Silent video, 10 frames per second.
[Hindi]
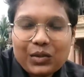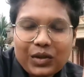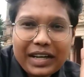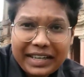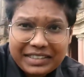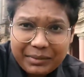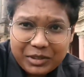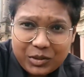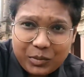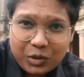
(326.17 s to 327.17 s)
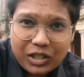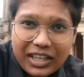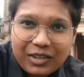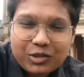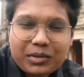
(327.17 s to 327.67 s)
तो गाइज अभी जो
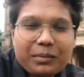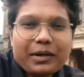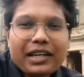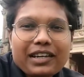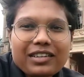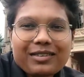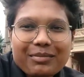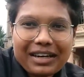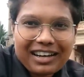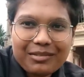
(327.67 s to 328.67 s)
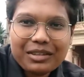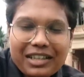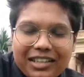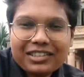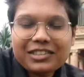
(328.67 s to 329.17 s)
बोर्ड है उस पर पढ़ा बंगाली में
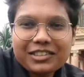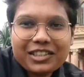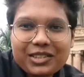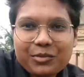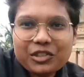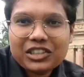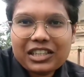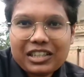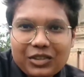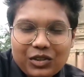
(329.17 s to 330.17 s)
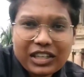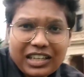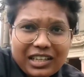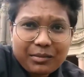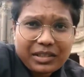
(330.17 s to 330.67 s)
लिखा था सिस्टर से पूछा तो
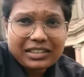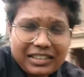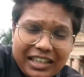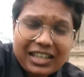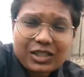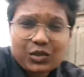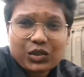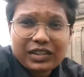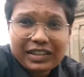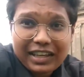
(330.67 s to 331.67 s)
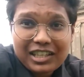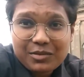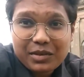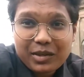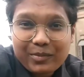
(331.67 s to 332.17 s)
ये लगभग
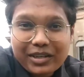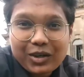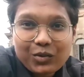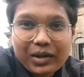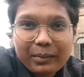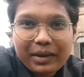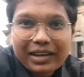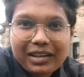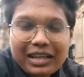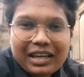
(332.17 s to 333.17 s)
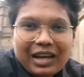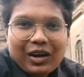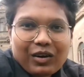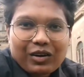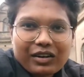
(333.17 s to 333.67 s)
1323 में ये बना हुआ है महल
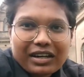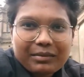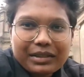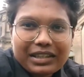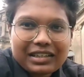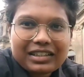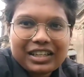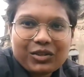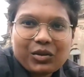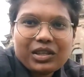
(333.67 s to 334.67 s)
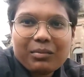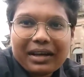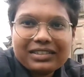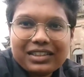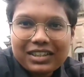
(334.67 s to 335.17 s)
और अभी तक कि
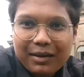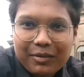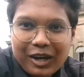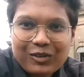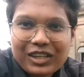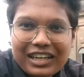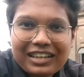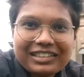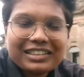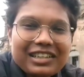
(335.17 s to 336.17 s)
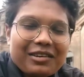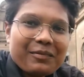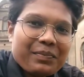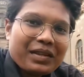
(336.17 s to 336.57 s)
2022 तक के आप काउंट कर लीजिएगा